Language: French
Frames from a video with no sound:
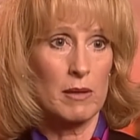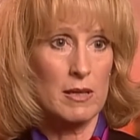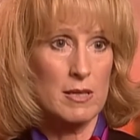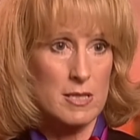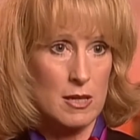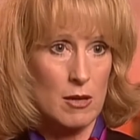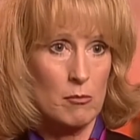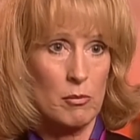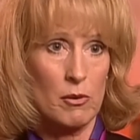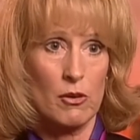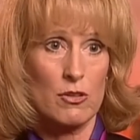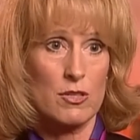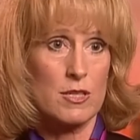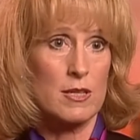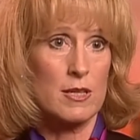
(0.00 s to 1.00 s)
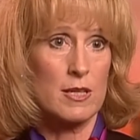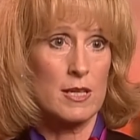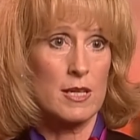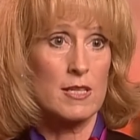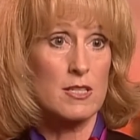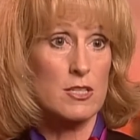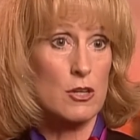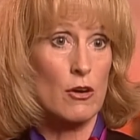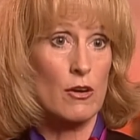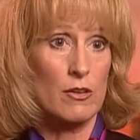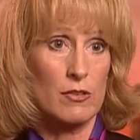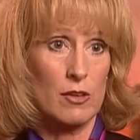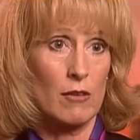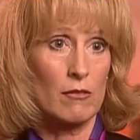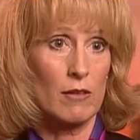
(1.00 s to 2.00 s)
et devenir lui-même en menant sa
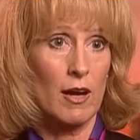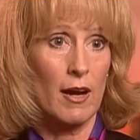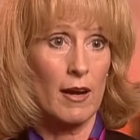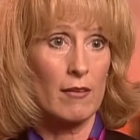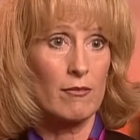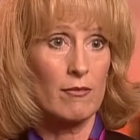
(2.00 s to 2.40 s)
propre vie.